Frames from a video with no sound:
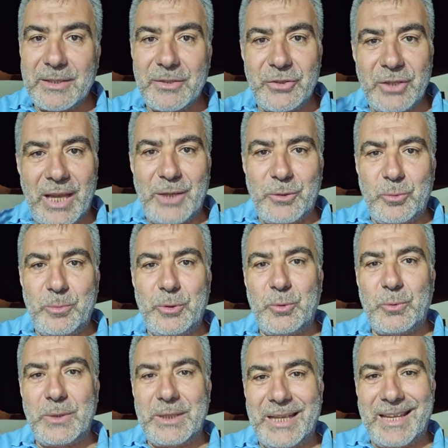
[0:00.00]
جعلوا
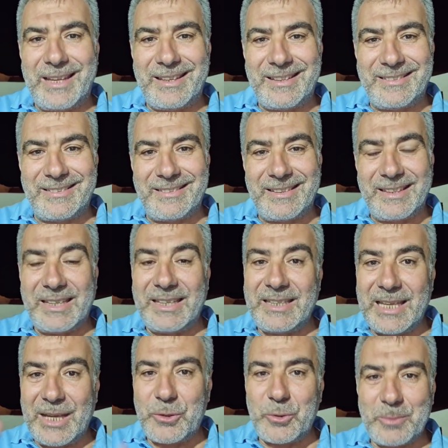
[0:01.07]
منه إلها
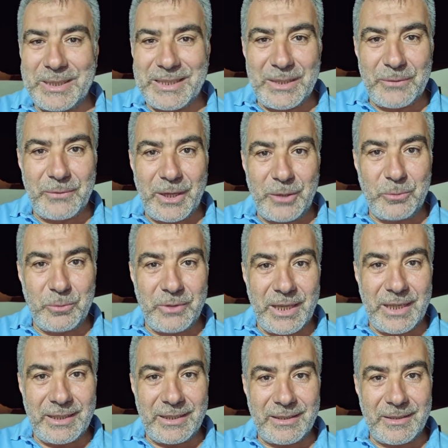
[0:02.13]
إياكم أن تفعلوا
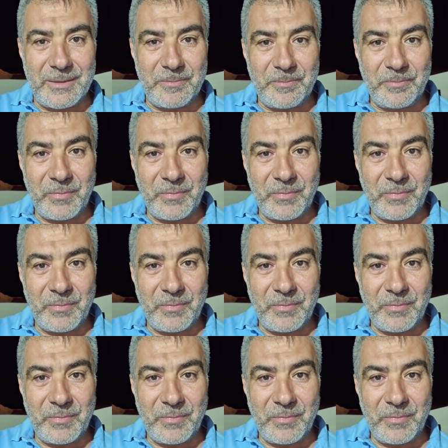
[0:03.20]
ذلك